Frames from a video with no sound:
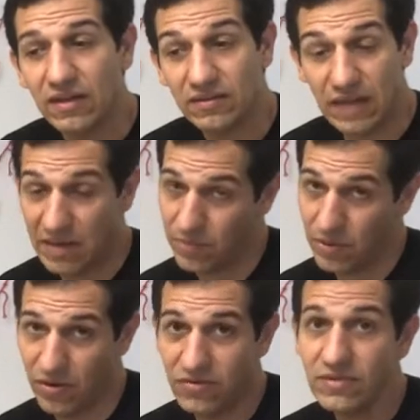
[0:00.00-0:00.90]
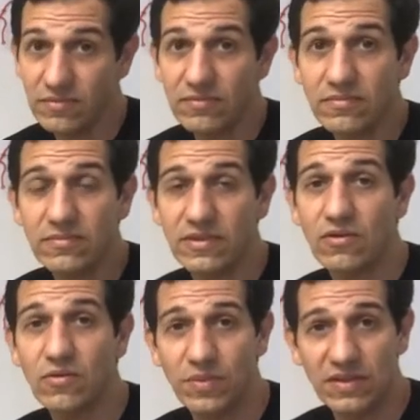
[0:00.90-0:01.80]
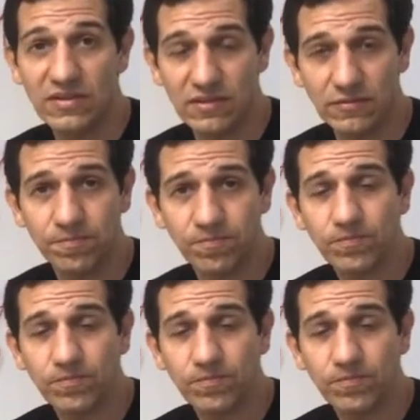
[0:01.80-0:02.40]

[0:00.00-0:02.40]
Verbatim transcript: está em prova, né, em competição,